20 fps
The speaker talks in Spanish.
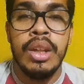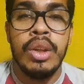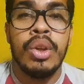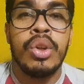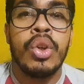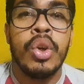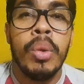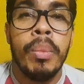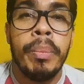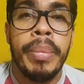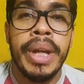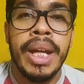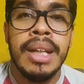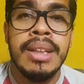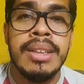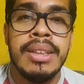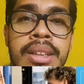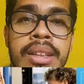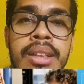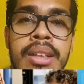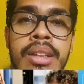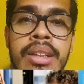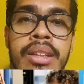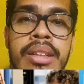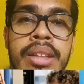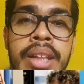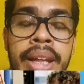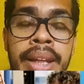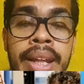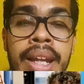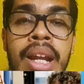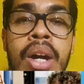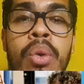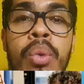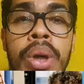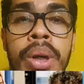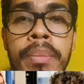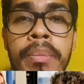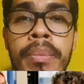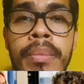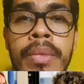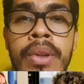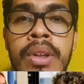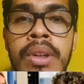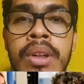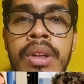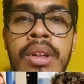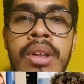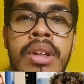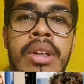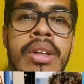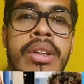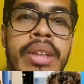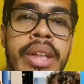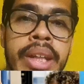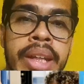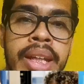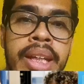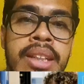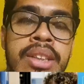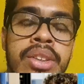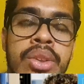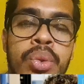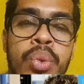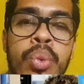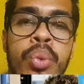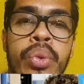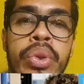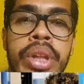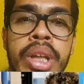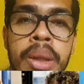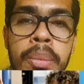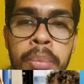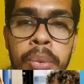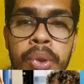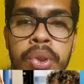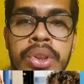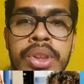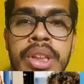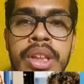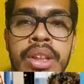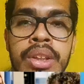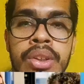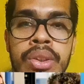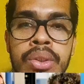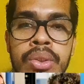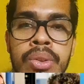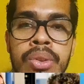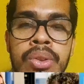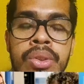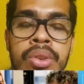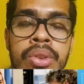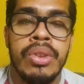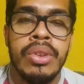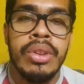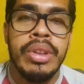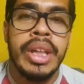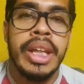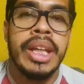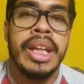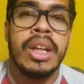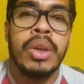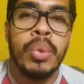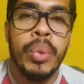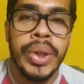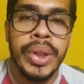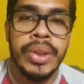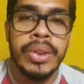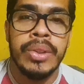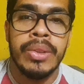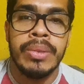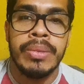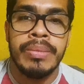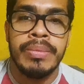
los compras desde la web, tenés un 10% de descuento.